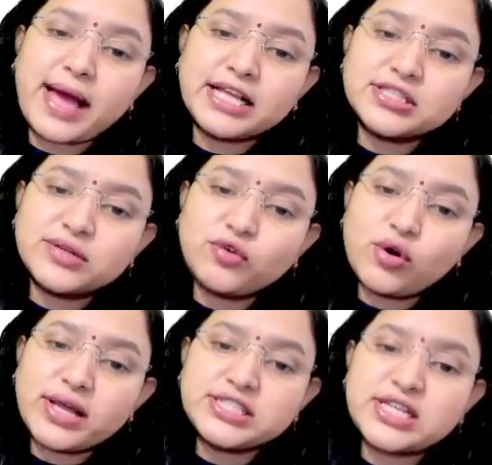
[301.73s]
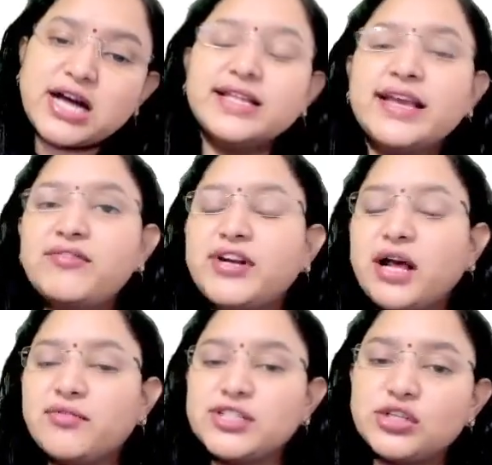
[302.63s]
मैच द फॉलोइंग जहाँ दिखे
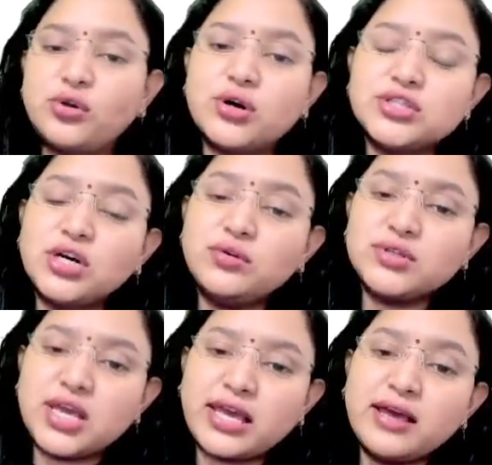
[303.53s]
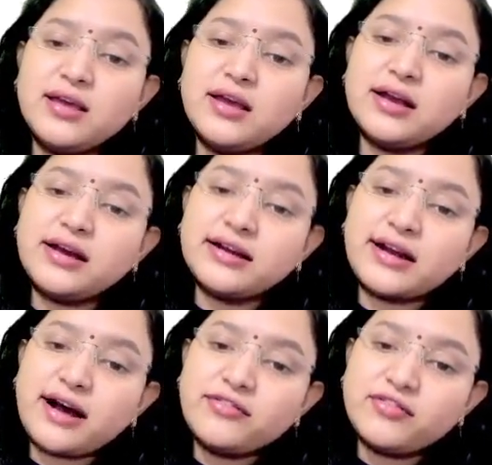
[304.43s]
फटाफट से दौड़ जाओ ठीक है
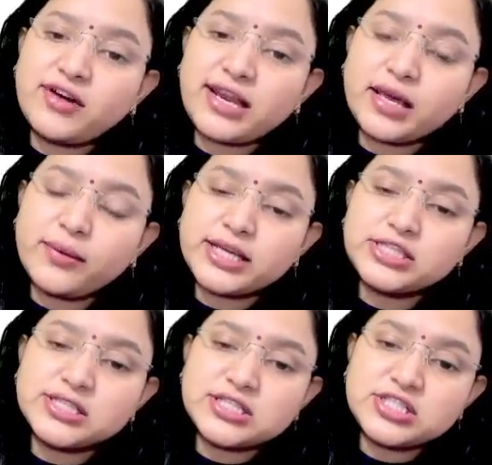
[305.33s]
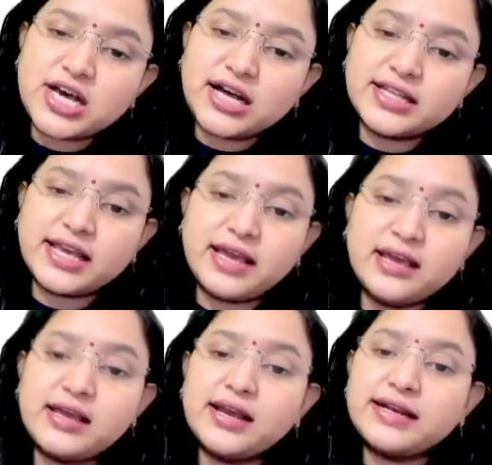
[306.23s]
ग्राफ वाले क्वेश्चंस जहाँ दिखे
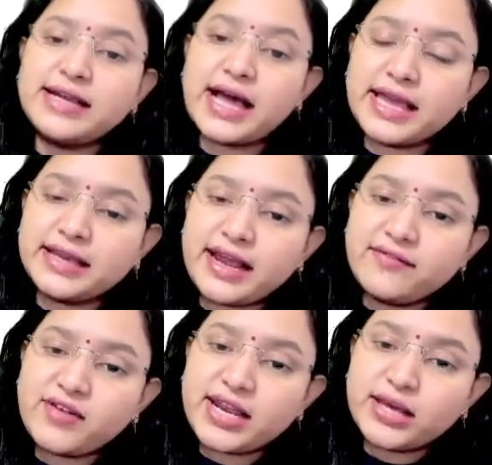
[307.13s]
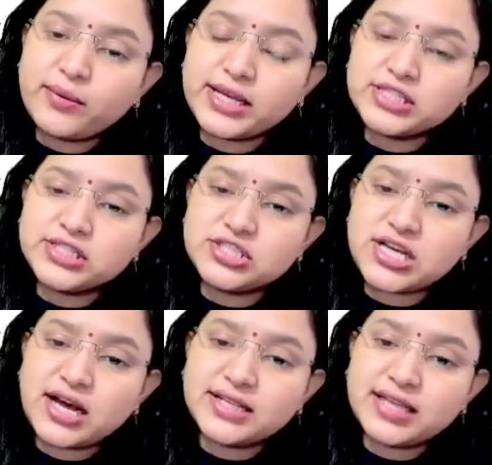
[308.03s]
डायग्राम वाले क्वेश्चन
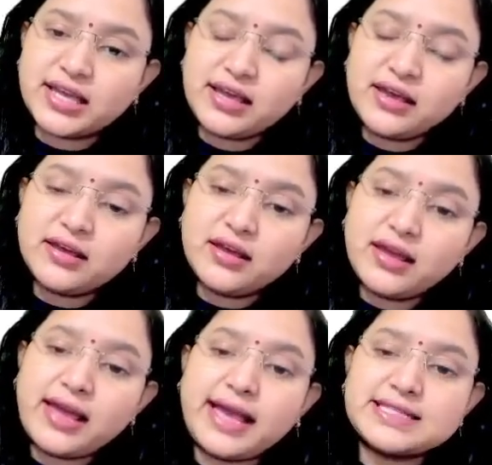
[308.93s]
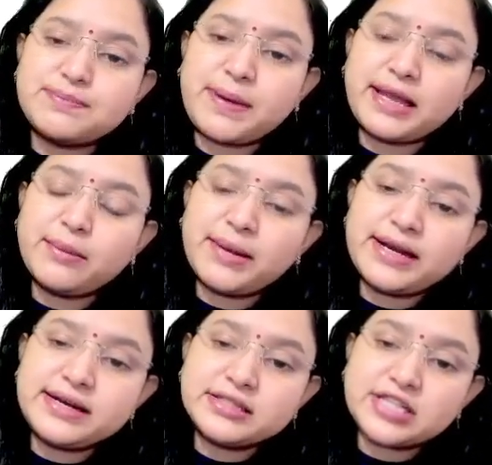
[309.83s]
जहाँ दिखे
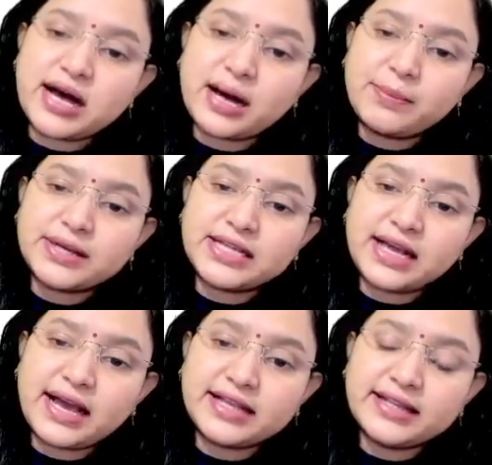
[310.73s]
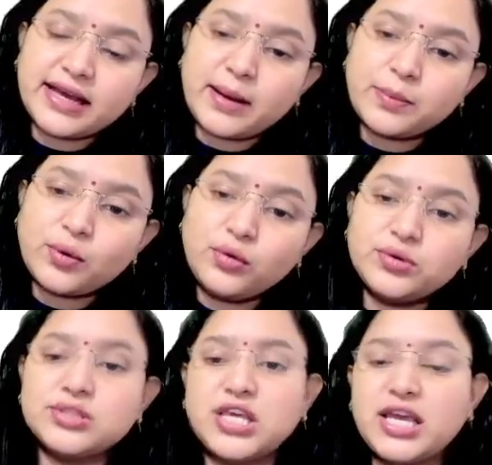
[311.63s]
एक्सपेरिमेंट जहाँ पर दिखाई दे आपको
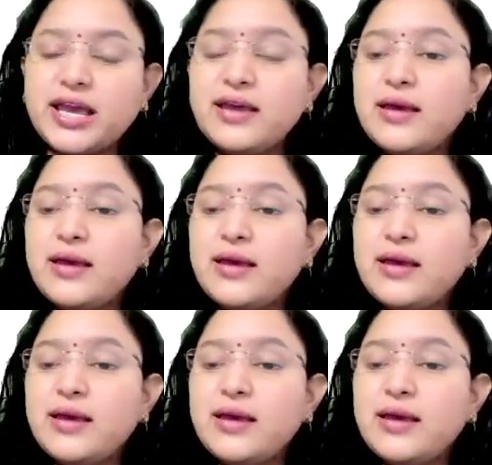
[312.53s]
ठीक है